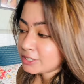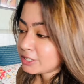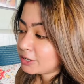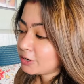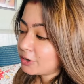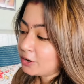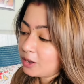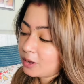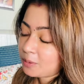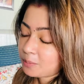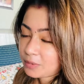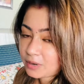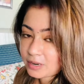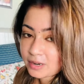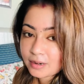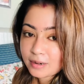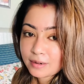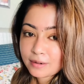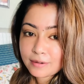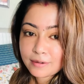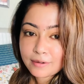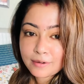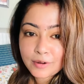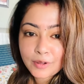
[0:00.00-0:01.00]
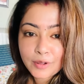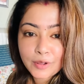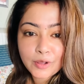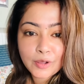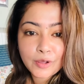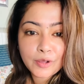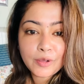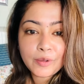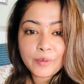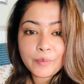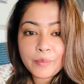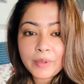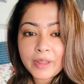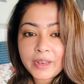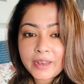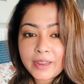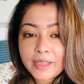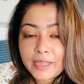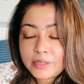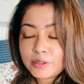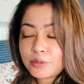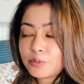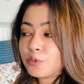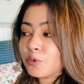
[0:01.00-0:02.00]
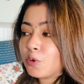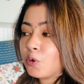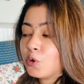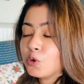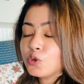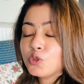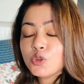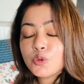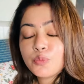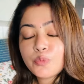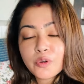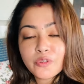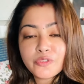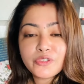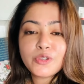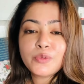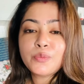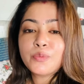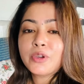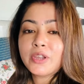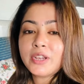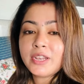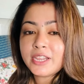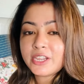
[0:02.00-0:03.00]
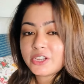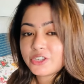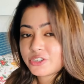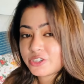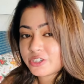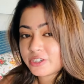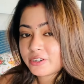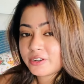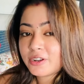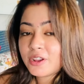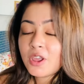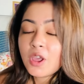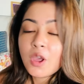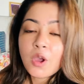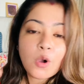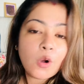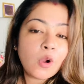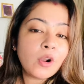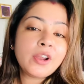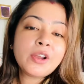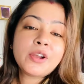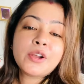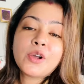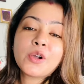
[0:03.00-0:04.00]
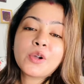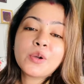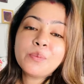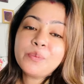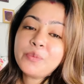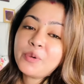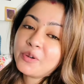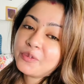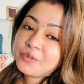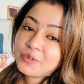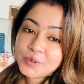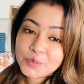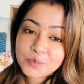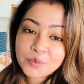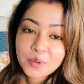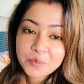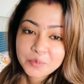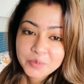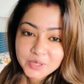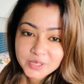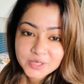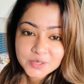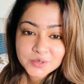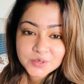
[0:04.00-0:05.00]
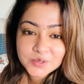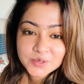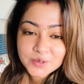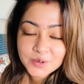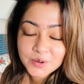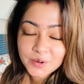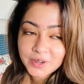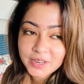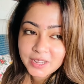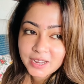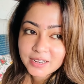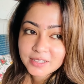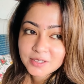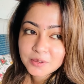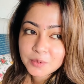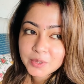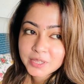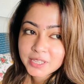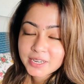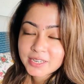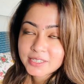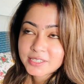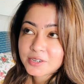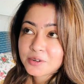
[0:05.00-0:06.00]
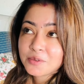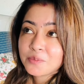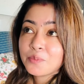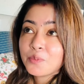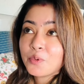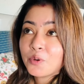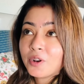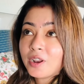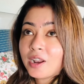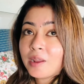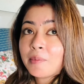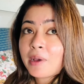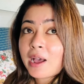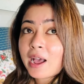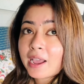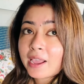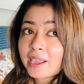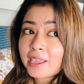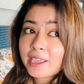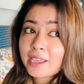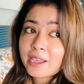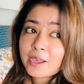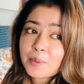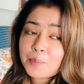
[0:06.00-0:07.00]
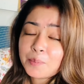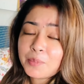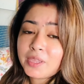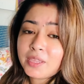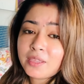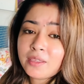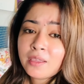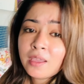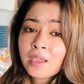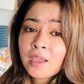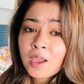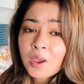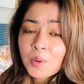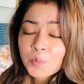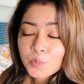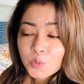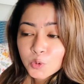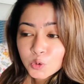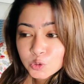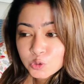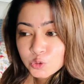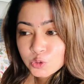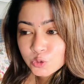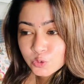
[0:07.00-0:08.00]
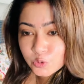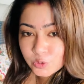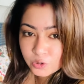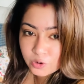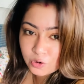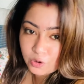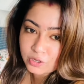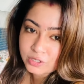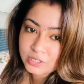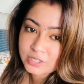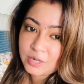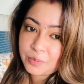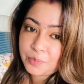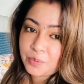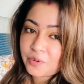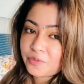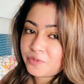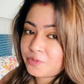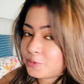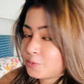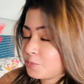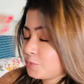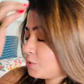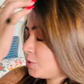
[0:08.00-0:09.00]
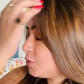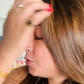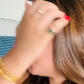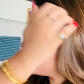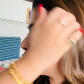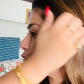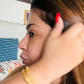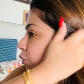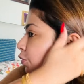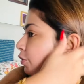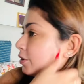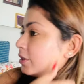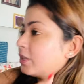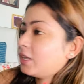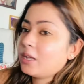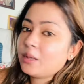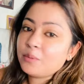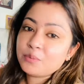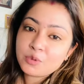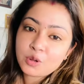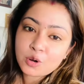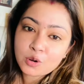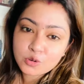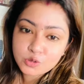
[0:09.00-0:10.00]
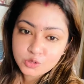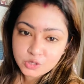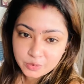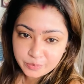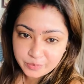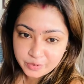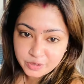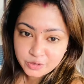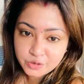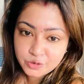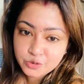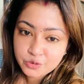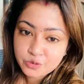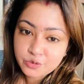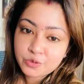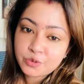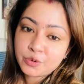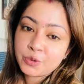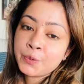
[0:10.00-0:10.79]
ছিল আমার মানে একদম গো টু পারফিউম কালেকশন অনেক রকম পারফিউম আমি ইউজ করি আর তোমাদেরকে যেরকম বললাম আগে আমি প্রচুর কস্টলি পারফিউমস ইউজ করতাম ধরো জিমেচু